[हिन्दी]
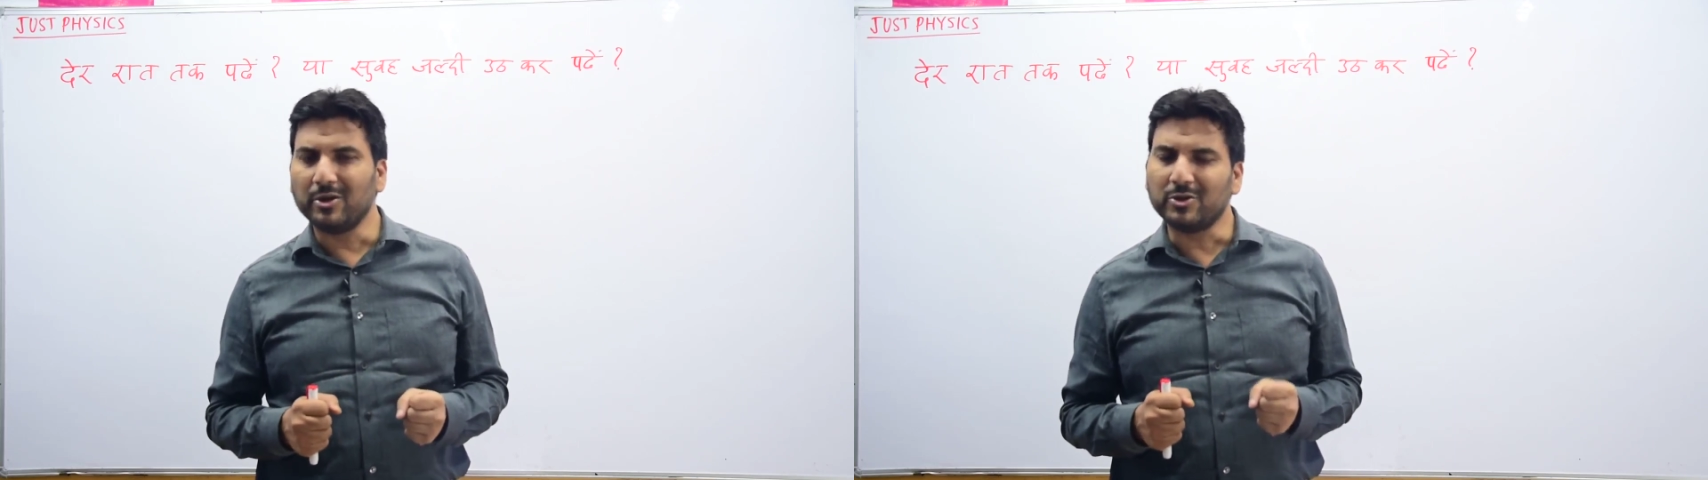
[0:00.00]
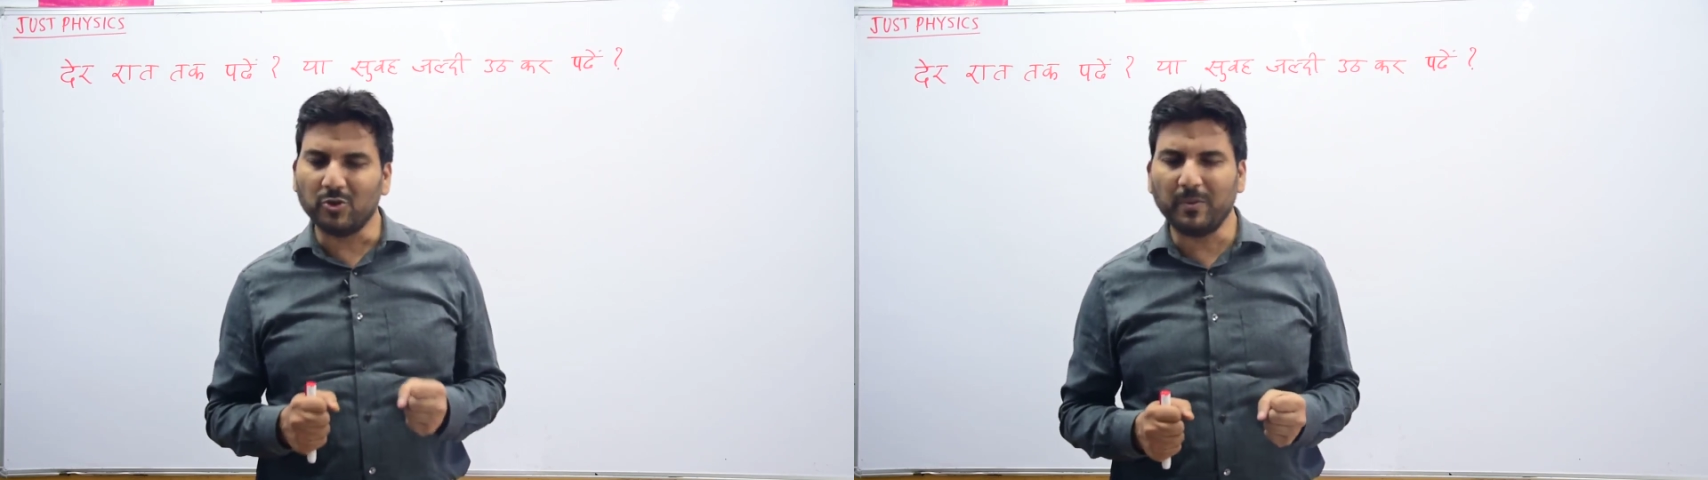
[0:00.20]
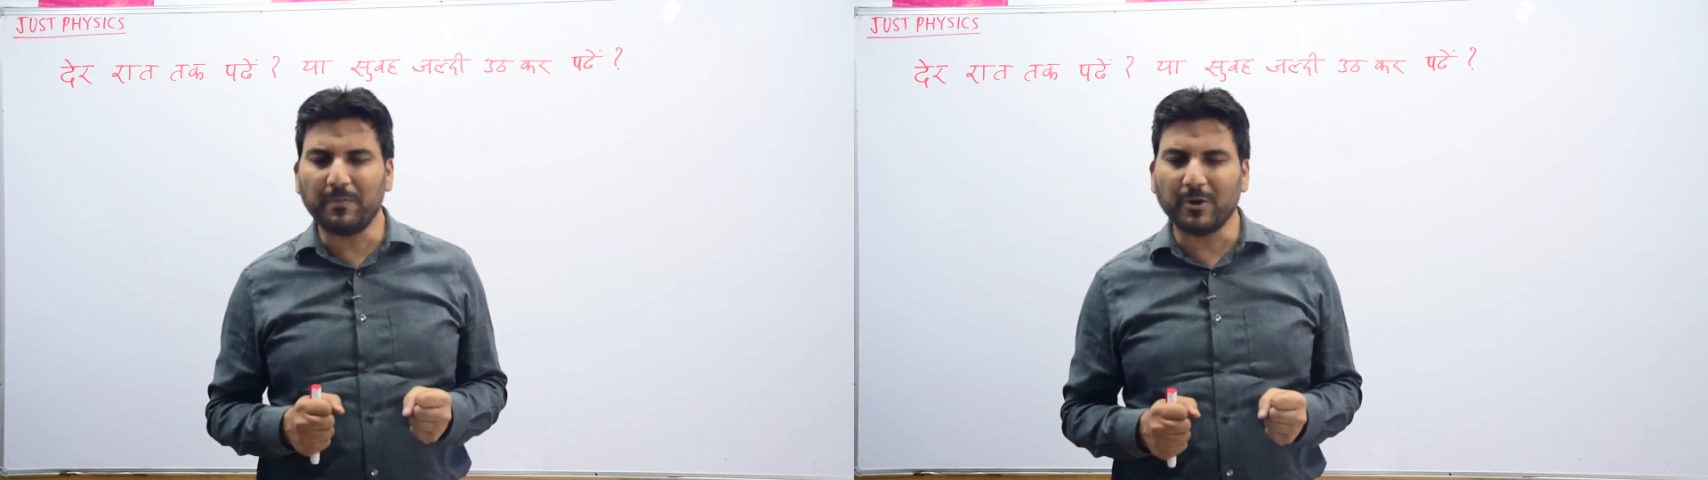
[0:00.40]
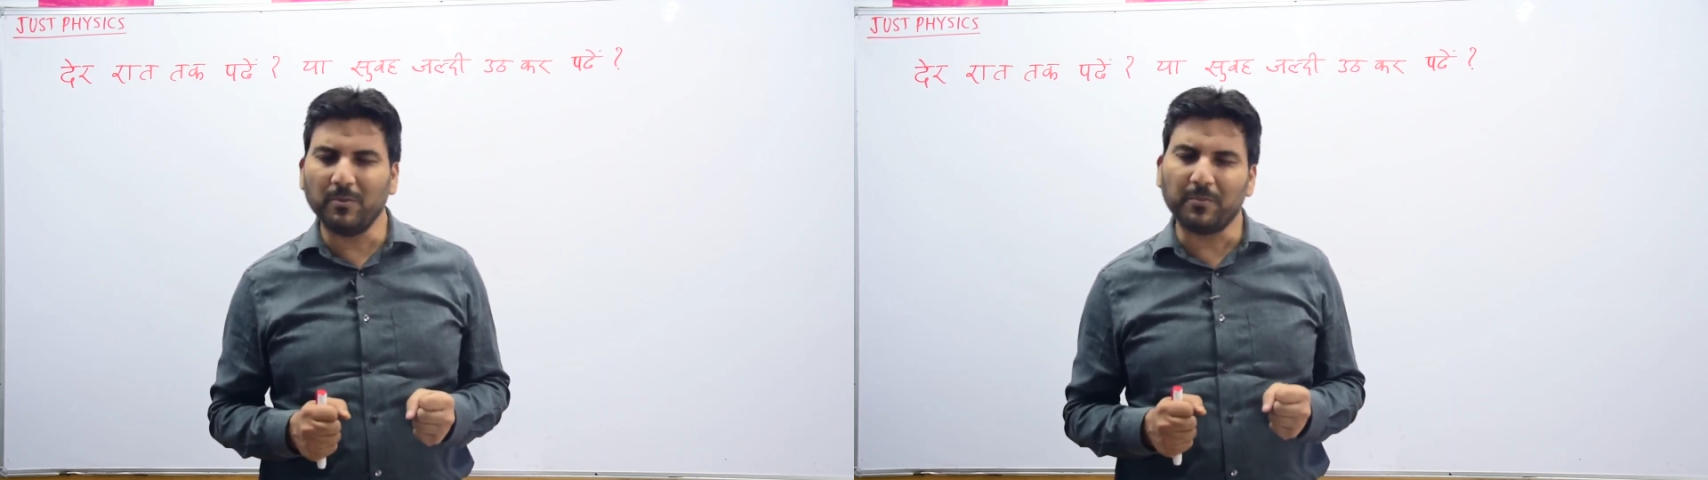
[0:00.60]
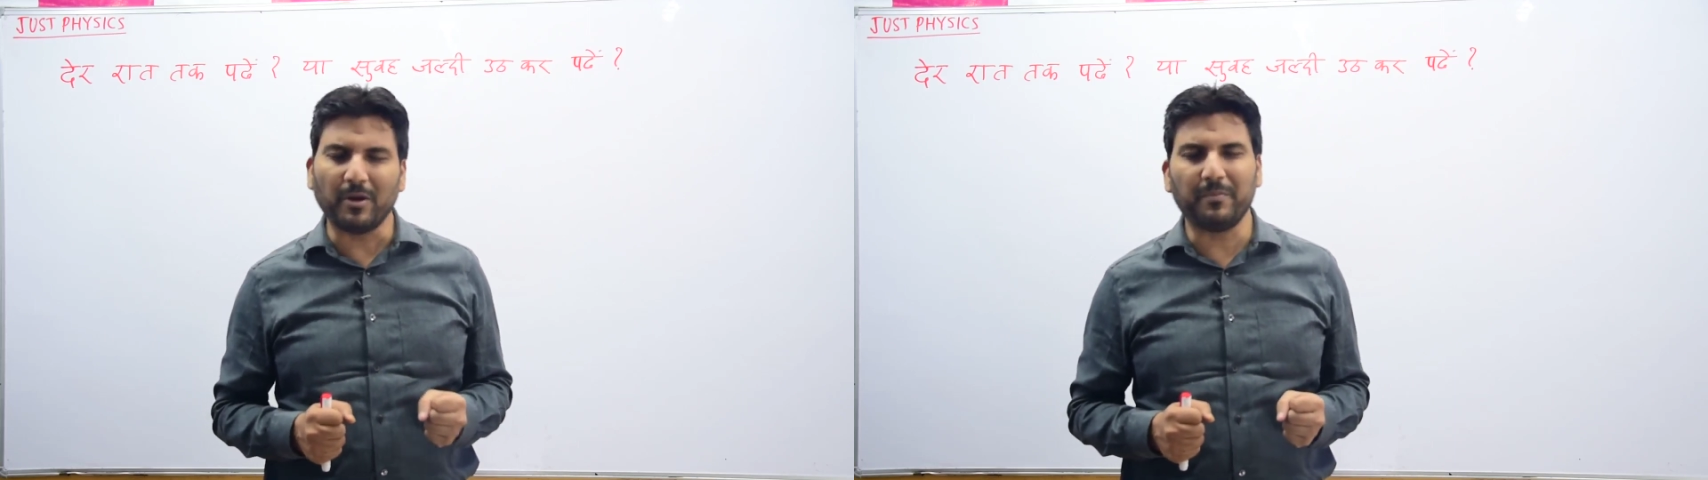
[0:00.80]
और जो भी
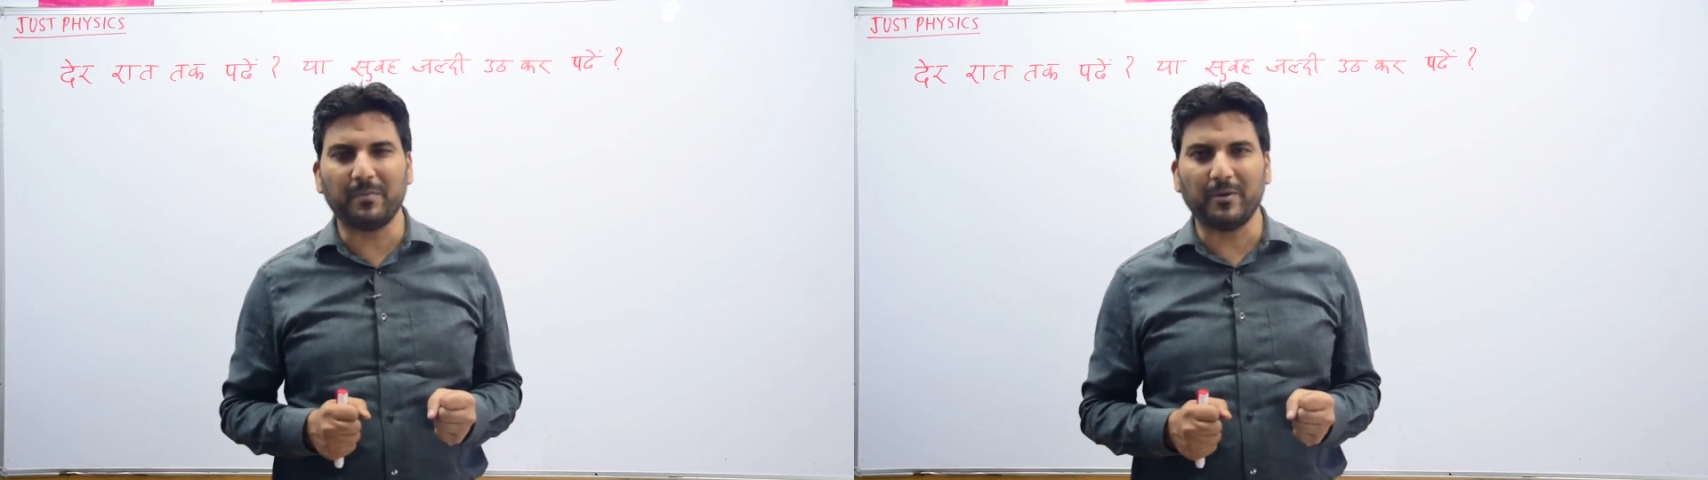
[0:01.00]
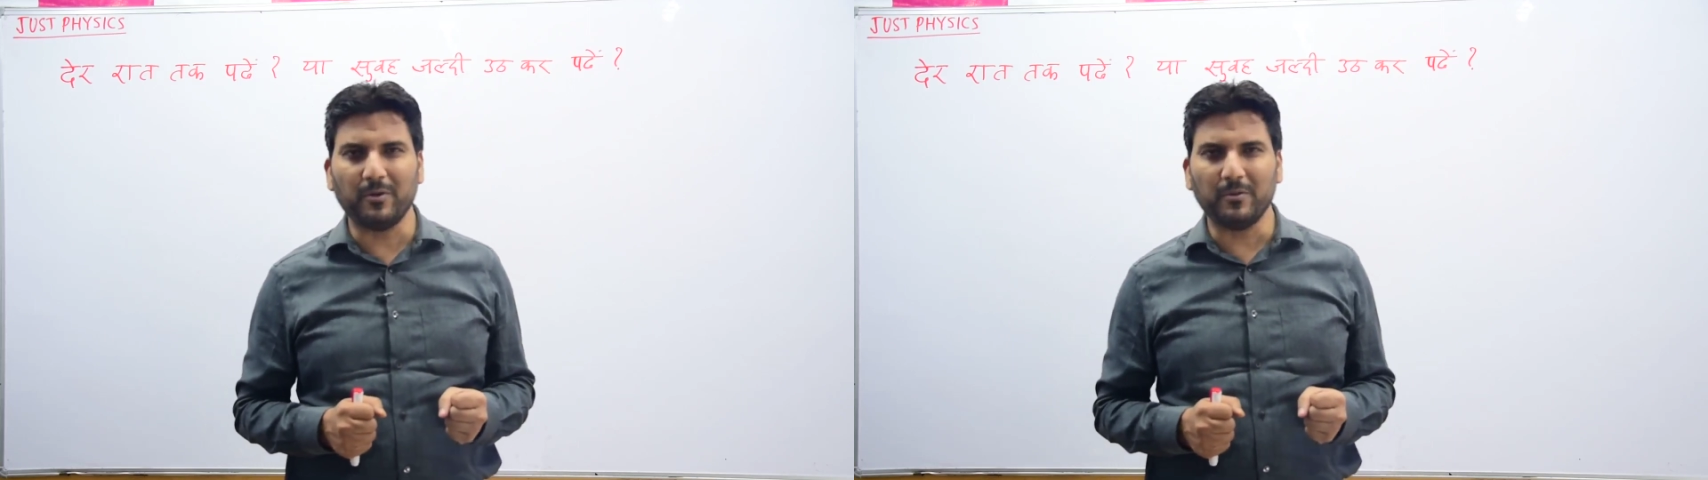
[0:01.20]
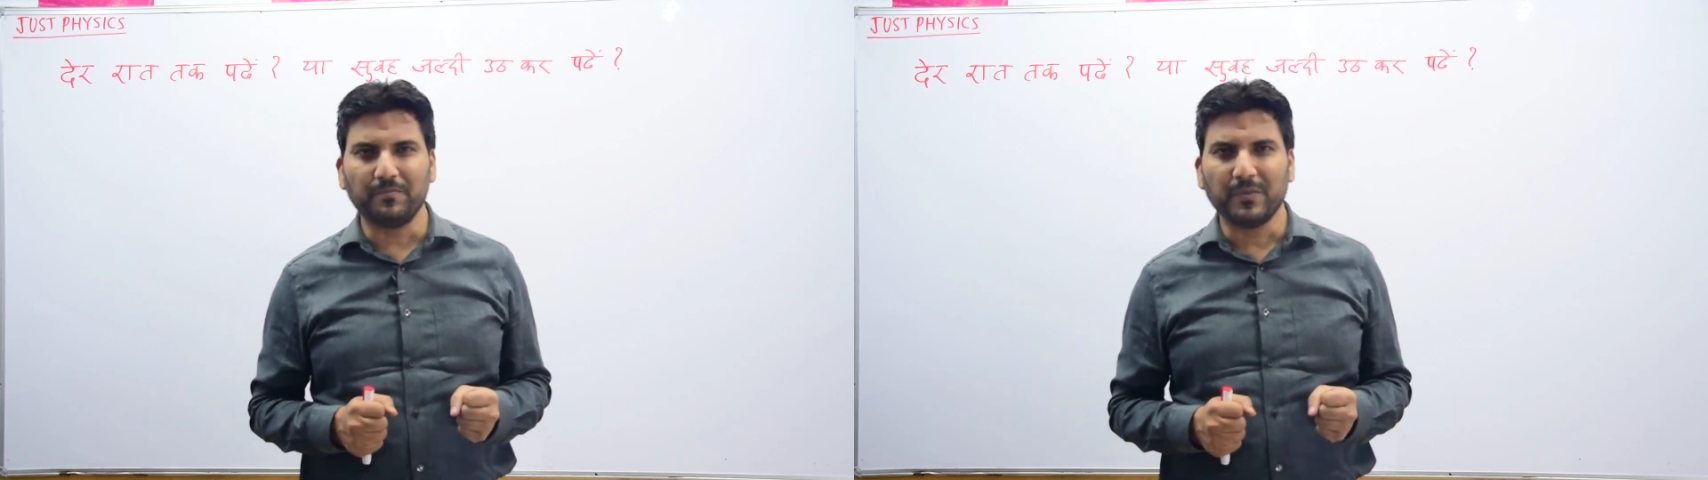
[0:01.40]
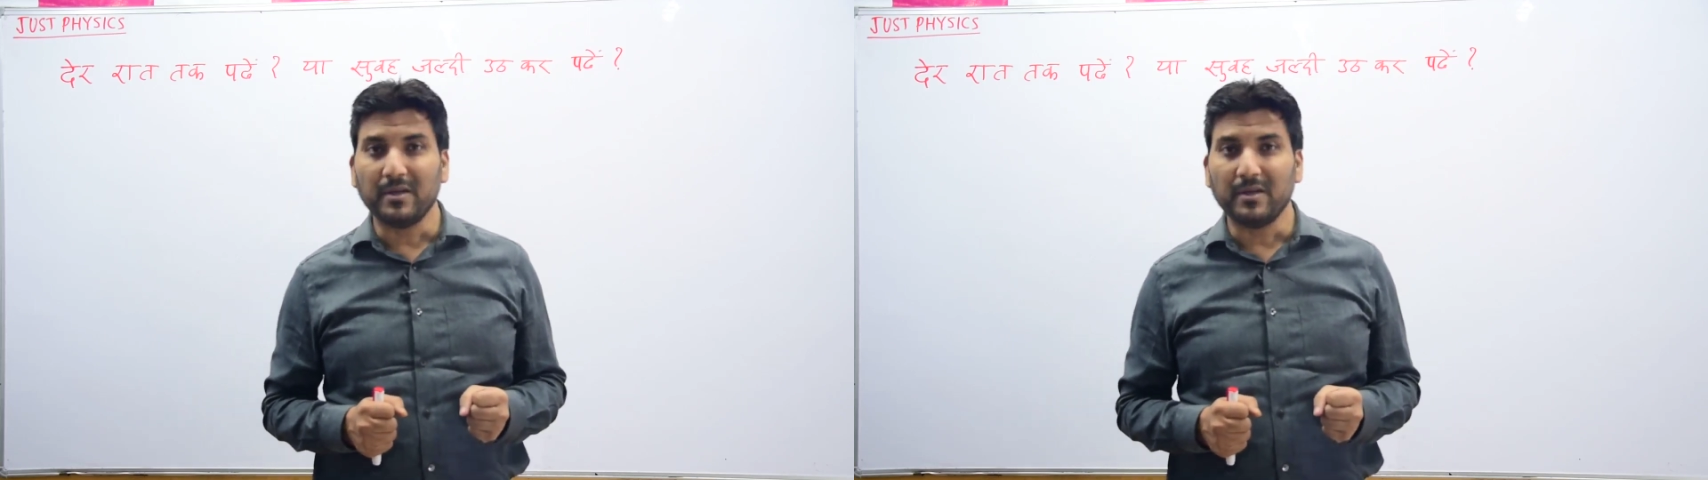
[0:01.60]
पढ़ो प्रॉपर पढ़ो